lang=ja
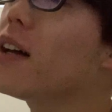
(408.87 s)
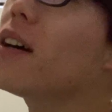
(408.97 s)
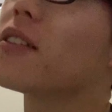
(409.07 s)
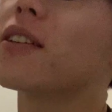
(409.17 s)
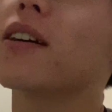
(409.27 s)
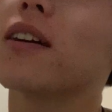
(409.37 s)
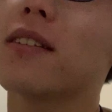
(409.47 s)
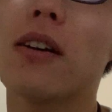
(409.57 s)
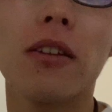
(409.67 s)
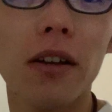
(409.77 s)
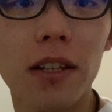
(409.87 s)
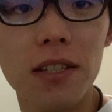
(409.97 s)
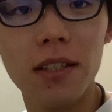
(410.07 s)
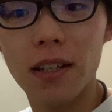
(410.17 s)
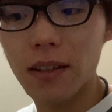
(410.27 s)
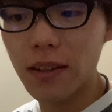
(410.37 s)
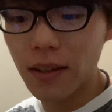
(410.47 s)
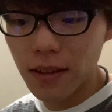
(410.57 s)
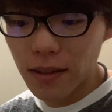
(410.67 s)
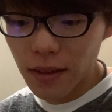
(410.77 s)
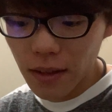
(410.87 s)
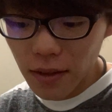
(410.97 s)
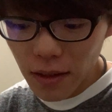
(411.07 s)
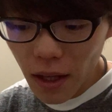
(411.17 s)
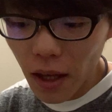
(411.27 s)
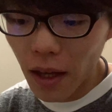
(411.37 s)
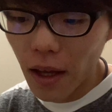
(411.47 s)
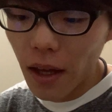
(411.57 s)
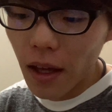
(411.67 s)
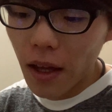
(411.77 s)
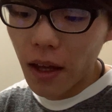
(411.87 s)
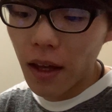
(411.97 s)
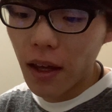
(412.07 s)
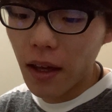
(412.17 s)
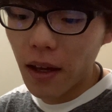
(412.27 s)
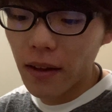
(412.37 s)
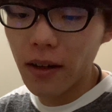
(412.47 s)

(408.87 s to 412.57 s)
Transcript: なんかのきっかけでサウナの話になって、、えー、